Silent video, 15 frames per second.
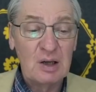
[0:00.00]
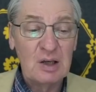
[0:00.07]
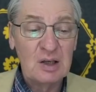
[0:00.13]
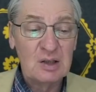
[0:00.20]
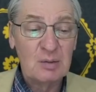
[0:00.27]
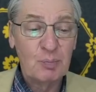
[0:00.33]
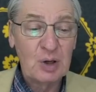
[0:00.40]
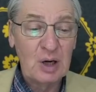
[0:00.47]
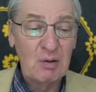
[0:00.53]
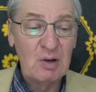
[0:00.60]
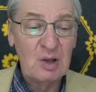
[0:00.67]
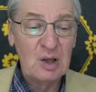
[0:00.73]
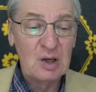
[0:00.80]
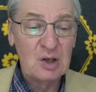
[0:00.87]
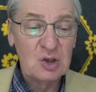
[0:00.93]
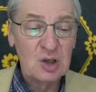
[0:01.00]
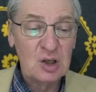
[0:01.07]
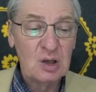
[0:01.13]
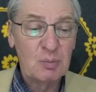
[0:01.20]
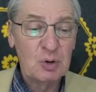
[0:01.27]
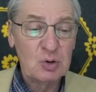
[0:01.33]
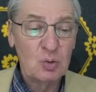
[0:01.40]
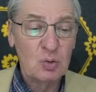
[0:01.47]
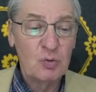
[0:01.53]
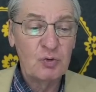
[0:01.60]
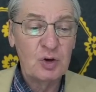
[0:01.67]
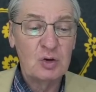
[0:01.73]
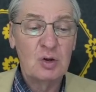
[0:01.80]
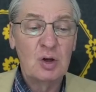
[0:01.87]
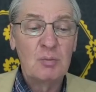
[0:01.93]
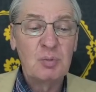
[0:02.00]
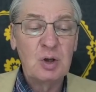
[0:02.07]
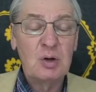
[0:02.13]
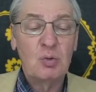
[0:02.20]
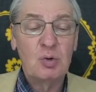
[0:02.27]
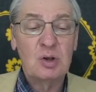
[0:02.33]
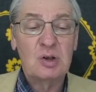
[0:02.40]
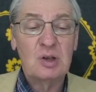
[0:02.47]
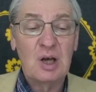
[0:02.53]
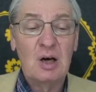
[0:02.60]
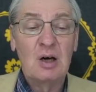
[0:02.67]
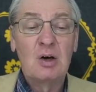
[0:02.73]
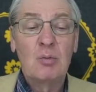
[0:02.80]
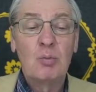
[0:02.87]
И это правильное решение, поскольку ферзь переходит на